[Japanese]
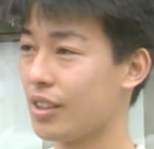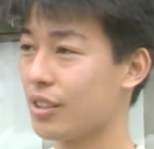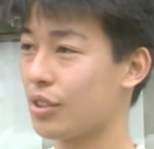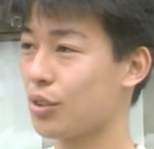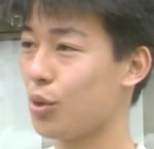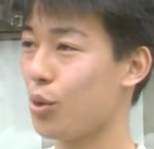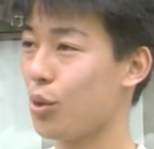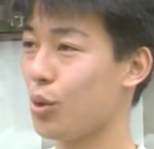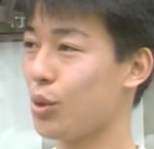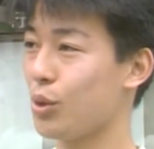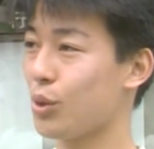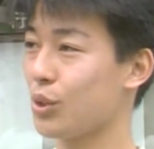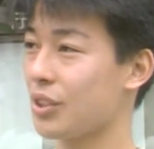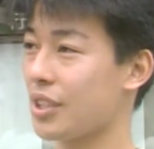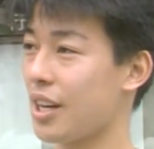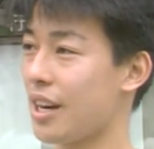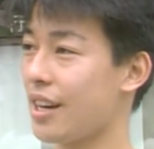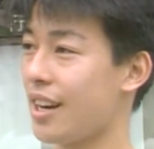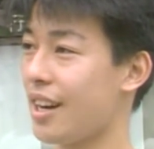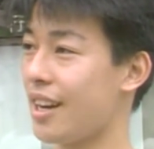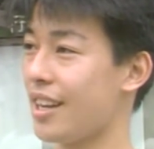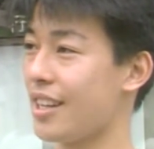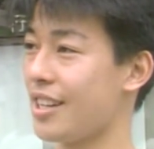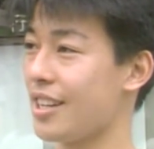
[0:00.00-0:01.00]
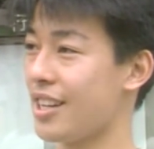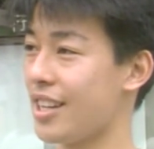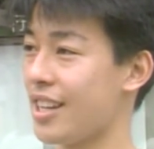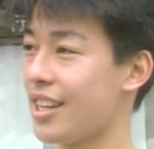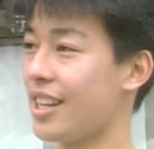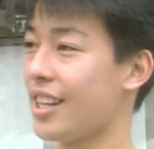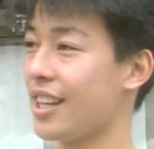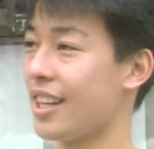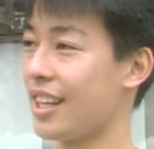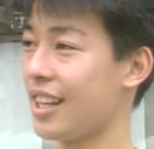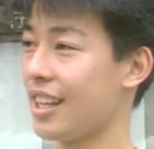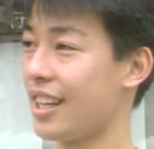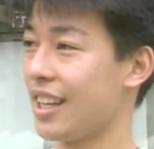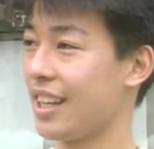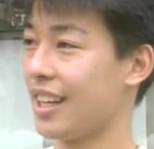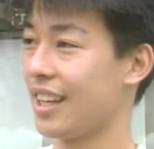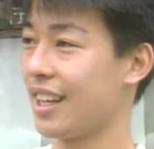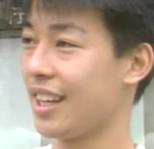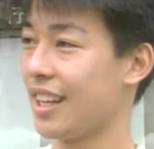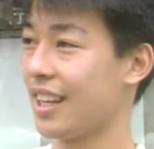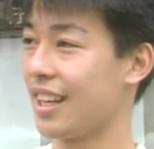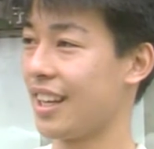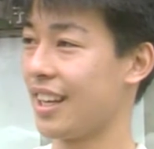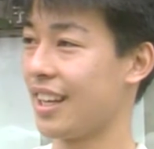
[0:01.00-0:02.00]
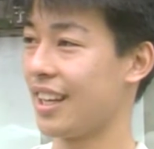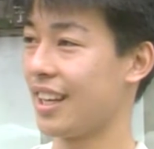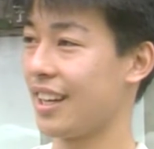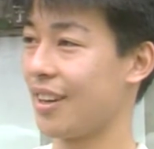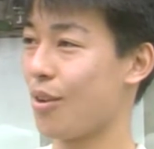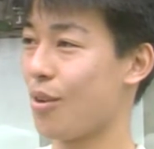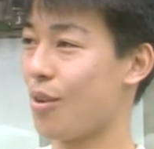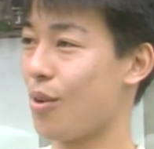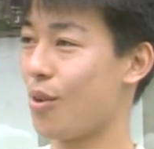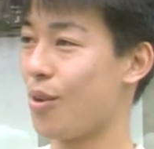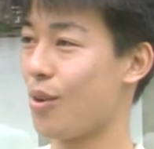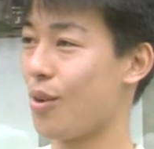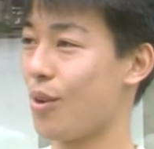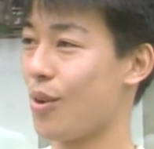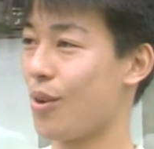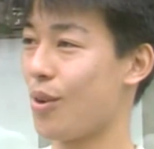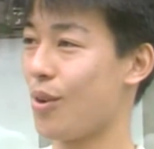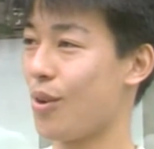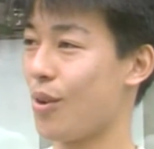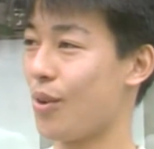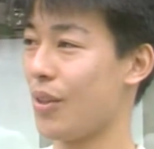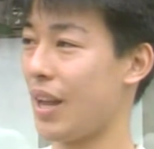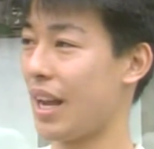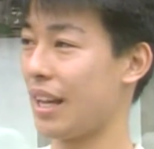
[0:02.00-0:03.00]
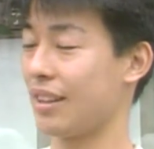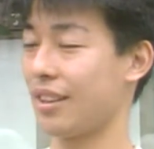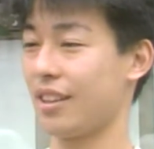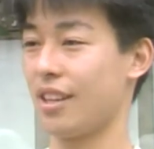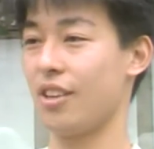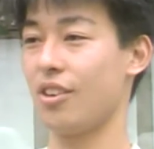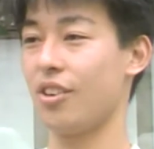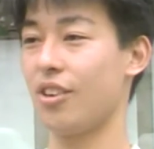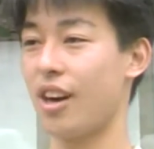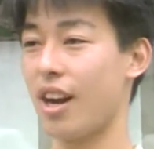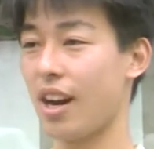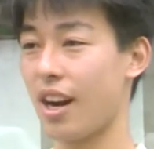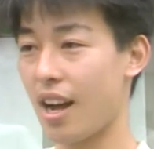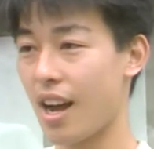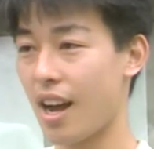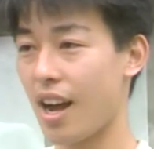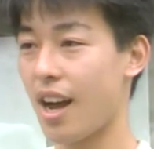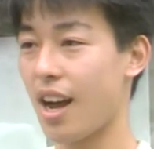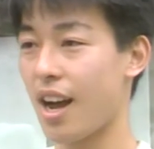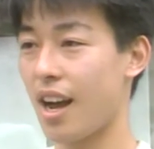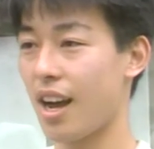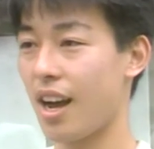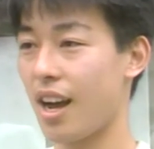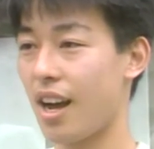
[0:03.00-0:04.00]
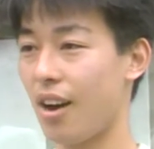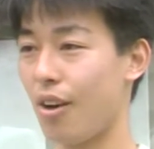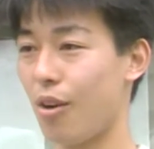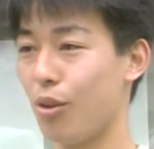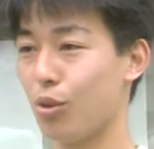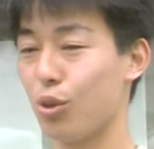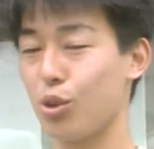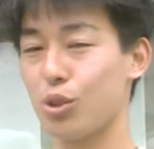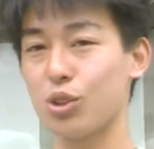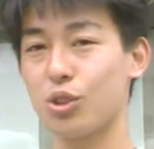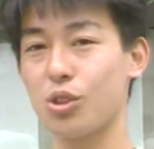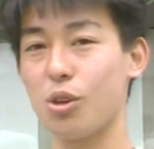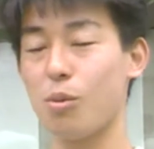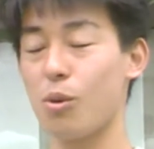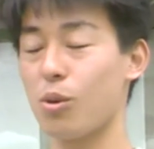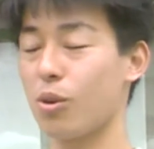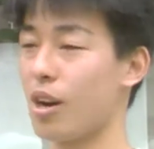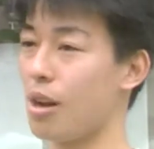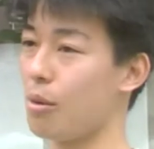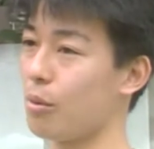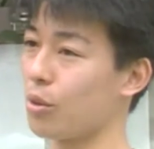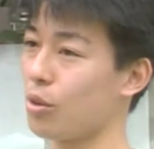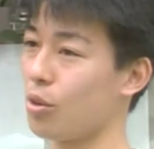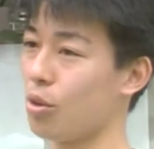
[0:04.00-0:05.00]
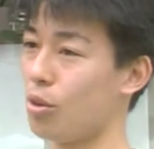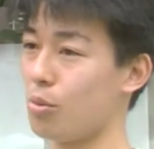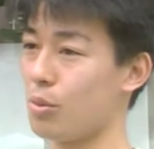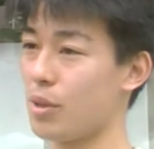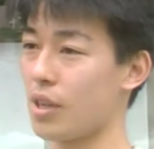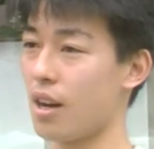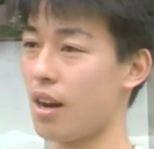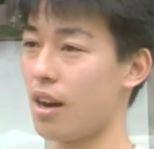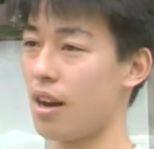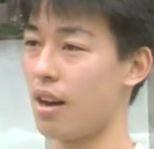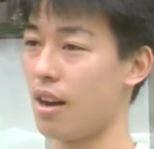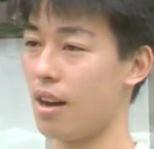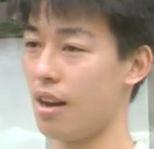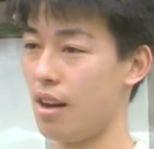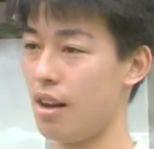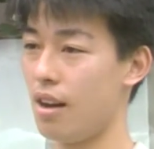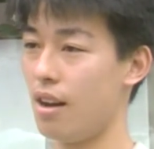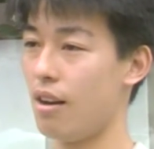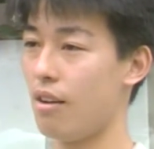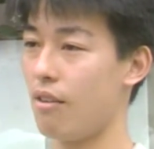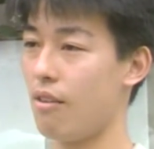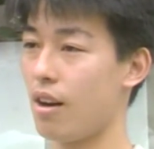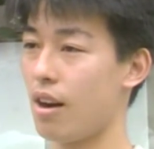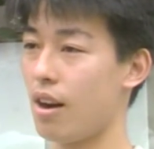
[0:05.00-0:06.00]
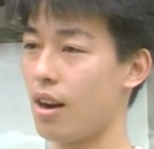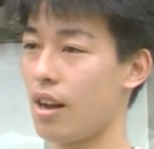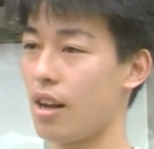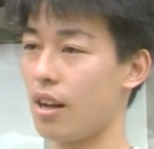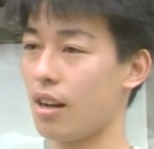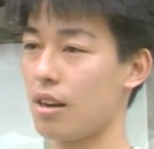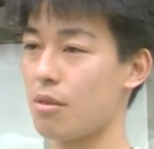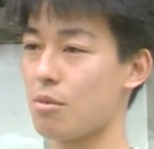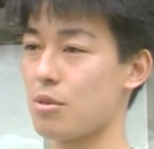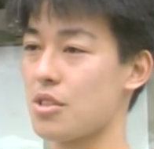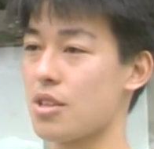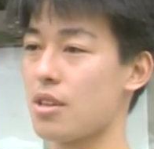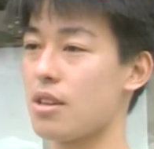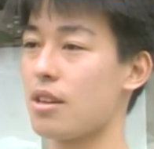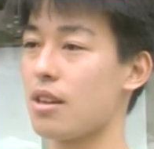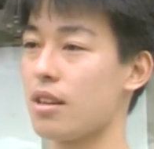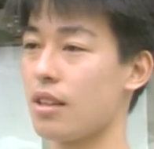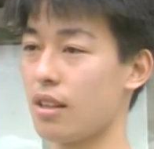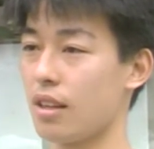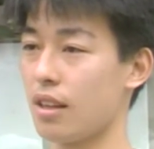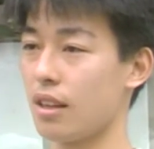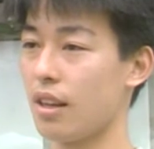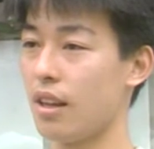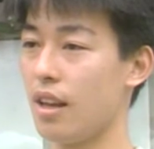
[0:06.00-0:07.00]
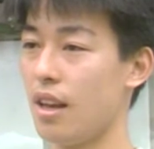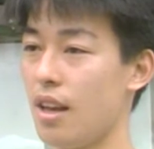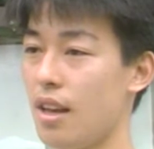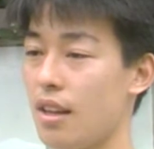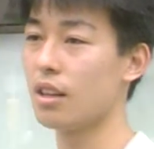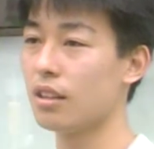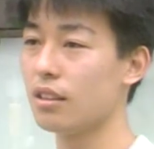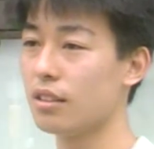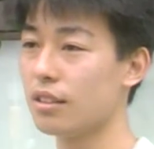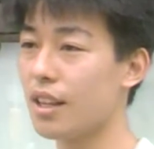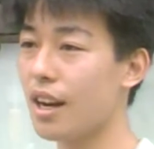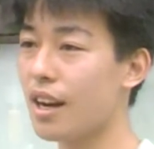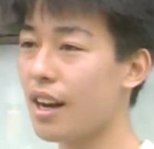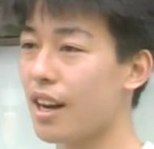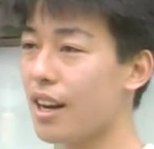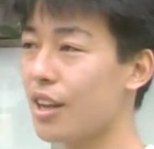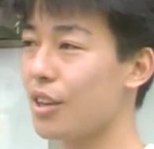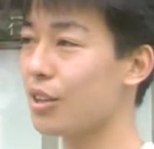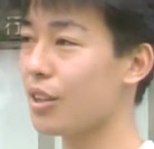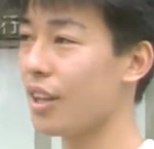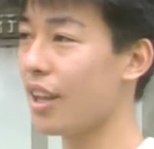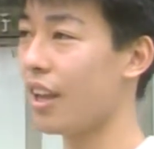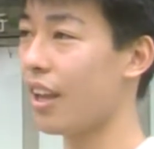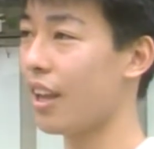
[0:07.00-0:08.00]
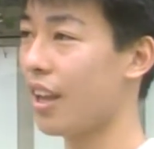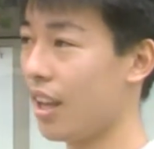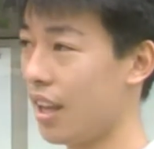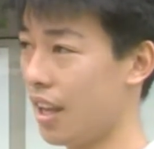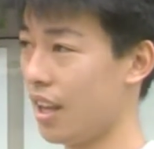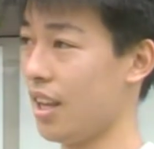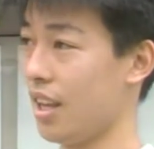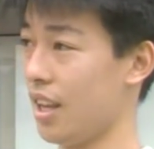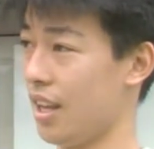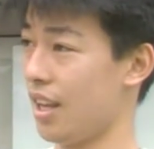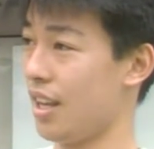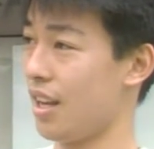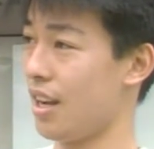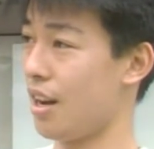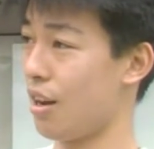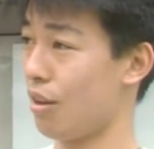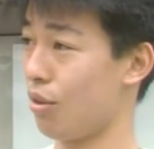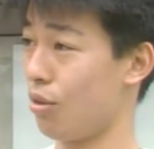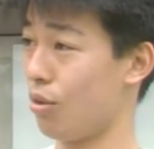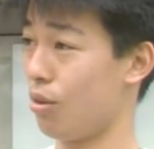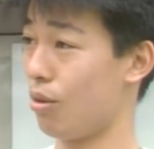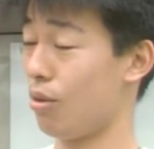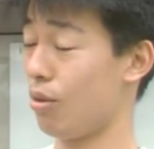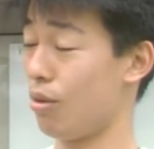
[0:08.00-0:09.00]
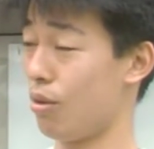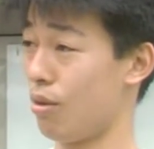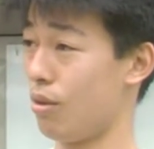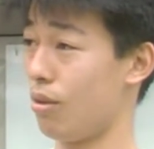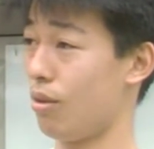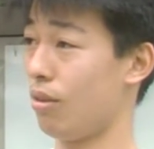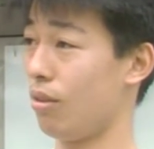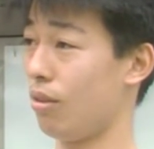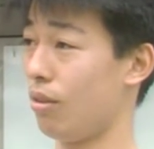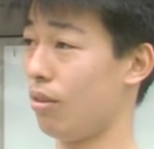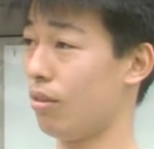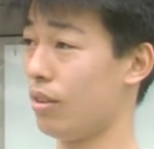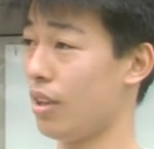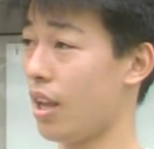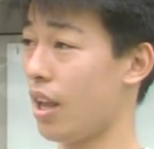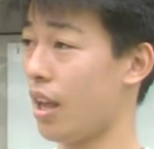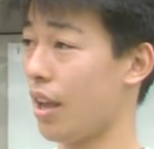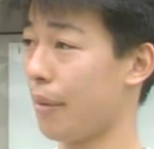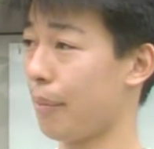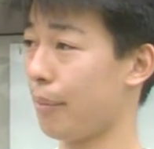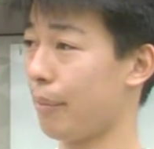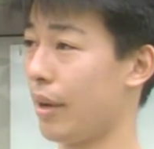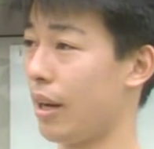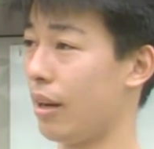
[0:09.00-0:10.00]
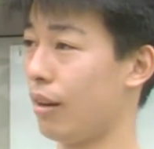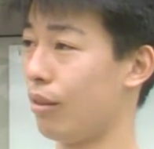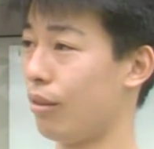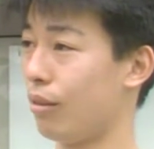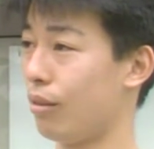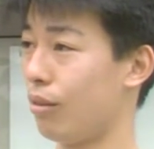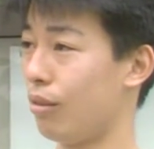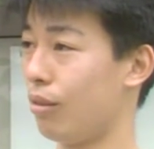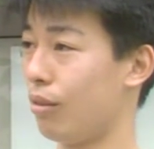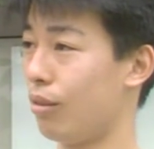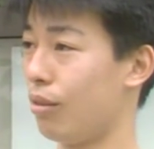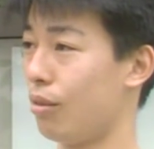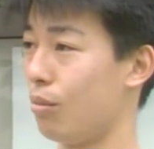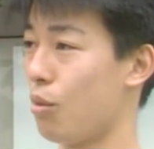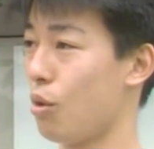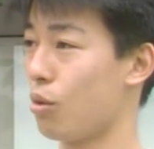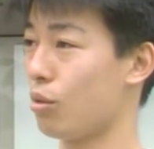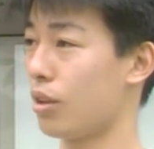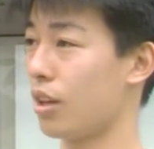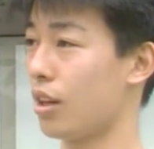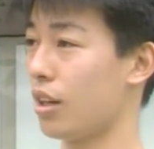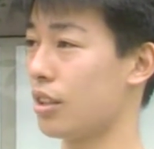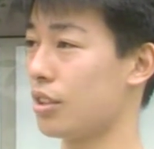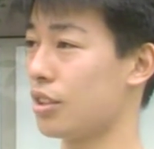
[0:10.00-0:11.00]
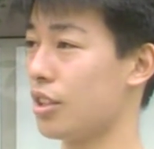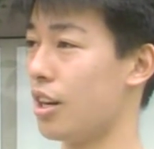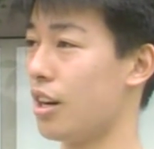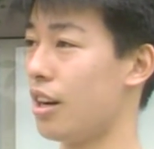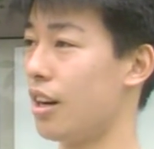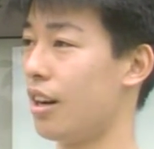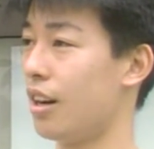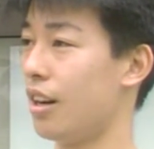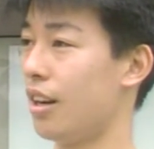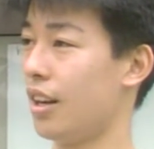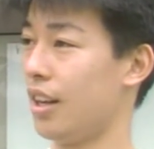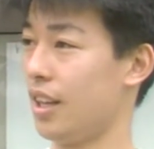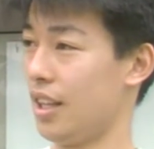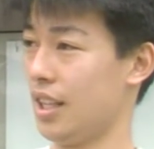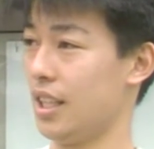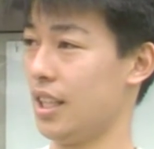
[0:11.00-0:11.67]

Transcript: でそういう社会にこうなってるからおのずと僕らも興味が湧かないかもしれないねだから言うてあのー、ねあのー、僕らがじゃあ